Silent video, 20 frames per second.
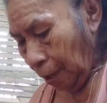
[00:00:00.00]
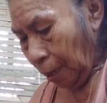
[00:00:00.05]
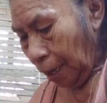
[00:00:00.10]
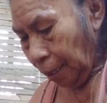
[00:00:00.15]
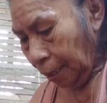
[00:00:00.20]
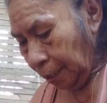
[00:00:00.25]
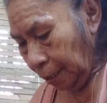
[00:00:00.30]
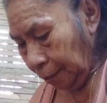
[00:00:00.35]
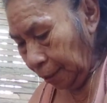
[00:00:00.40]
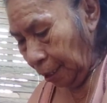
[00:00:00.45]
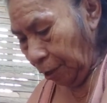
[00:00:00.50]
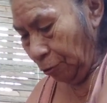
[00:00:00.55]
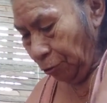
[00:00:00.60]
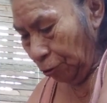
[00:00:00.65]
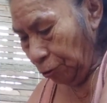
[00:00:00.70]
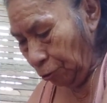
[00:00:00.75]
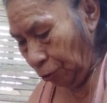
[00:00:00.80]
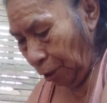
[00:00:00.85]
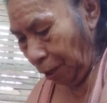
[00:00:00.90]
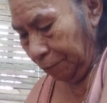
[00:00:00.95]
aquí tengo
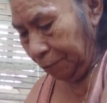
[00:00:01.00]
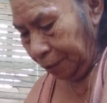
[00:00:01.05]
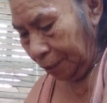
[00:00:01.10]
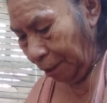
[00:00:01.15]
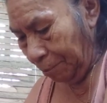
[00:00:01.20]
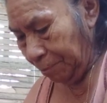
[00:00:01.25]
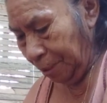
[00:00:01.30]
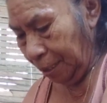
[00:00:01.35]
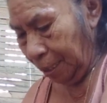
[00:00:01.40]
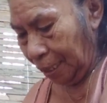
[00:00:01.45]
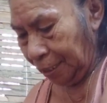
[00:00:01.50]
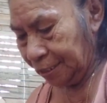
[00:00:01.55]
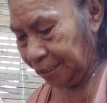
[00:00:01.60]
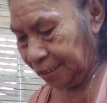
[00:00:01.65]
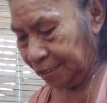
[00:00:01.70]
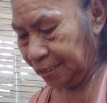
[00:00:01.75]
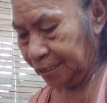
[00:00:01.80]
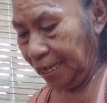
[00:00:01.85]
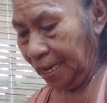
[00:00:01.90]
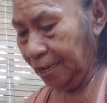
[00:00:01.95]
yo la vitamina
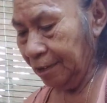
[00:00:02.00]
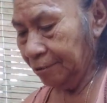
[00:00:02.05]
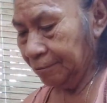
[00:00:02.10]
C.